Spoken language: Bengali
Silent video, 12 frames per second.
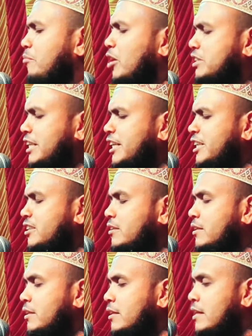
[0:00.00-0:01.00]
বলেছেন
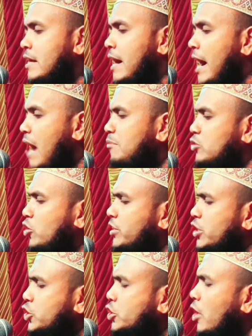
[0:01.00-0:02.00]
আমি
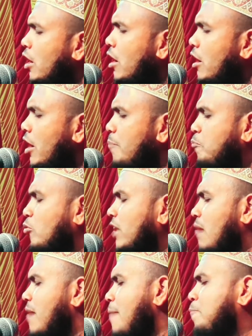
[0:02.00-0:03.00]
তোদের সব গুণা
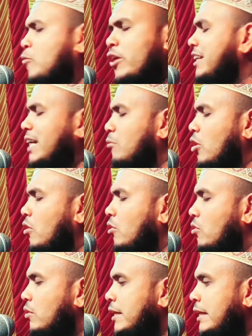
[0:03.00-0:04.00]
মাফ করে দেব
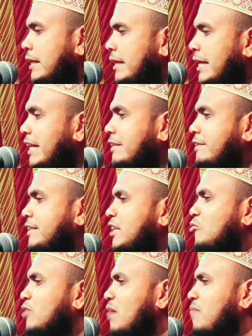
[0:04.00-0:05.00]
একটি
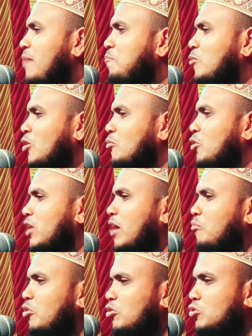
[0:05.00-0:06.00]
গুণা মাফ করব না
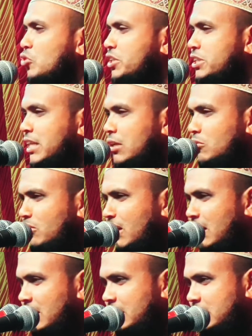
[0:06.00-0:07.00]
বলুন তো কিসের গুণা
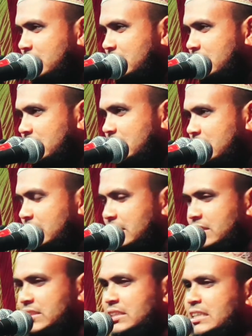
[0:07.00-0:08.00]

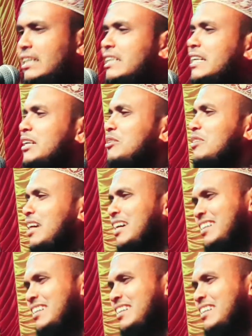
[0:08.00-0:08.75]
শিরকের গুণা